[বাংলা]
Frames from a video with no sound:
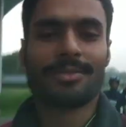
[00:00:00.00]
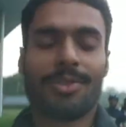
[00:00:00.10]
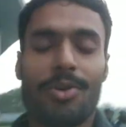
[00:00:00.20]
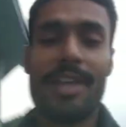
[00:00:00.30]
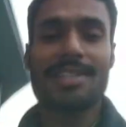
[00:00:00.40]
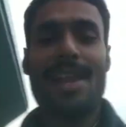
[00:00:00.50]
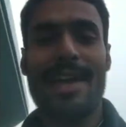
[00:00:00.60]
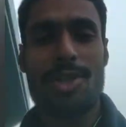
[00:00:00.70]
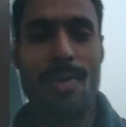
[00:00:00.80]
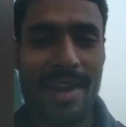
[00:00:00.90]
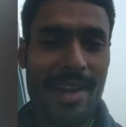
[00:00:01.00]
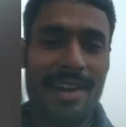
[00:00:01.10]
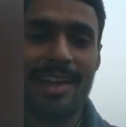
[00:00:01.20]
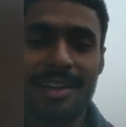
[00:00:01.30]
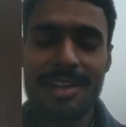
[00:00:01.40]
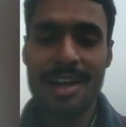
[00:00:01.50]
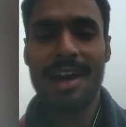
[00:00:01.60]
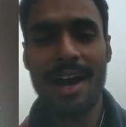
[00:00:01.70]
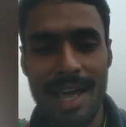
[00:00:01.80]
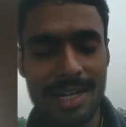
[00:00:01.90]
তো রেসের আগে সবাইকে নিয়ে
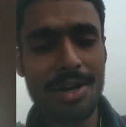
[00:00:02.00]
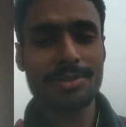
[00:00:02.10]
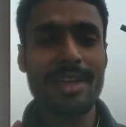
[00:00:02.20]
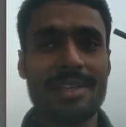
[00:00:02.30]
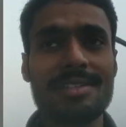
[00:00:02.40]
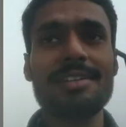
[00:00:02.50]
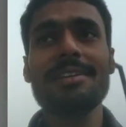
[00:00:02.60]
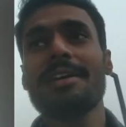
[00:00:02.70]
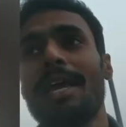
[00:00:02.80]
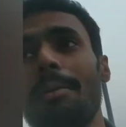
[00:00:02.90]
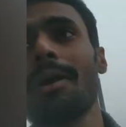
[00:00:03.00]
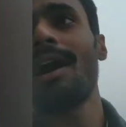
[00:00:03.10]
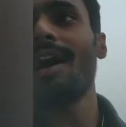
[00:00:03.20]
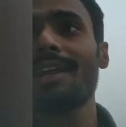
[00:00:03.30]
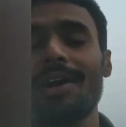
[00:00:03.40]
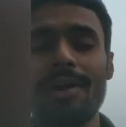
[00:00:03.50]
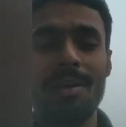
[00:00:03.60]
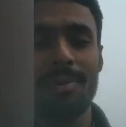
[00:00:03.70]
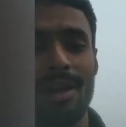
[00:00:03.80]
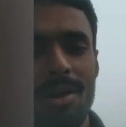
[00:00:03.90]
হালকা হতে যাচ্ছি এবং হালকা হয়ে
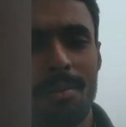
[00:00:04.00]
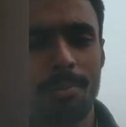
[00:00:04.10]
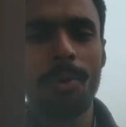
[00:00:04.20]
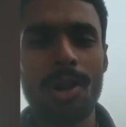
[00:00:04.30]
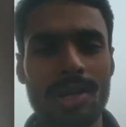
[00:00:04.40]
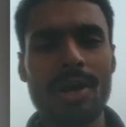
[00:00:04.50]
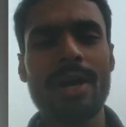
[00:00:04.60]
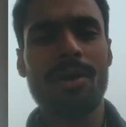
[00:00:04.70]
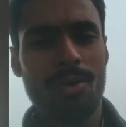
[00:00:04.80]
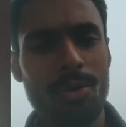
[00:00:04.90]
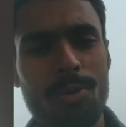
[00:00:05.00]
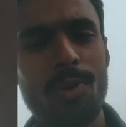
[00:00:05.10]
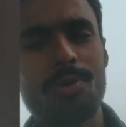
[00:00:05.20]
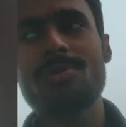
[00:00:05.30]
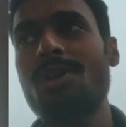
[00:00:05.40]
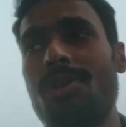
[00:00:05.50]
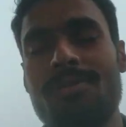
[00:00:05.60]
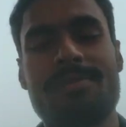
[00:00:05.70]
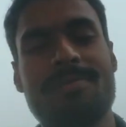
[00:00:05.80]
আমরা পলকা হয়ে উঠব চলো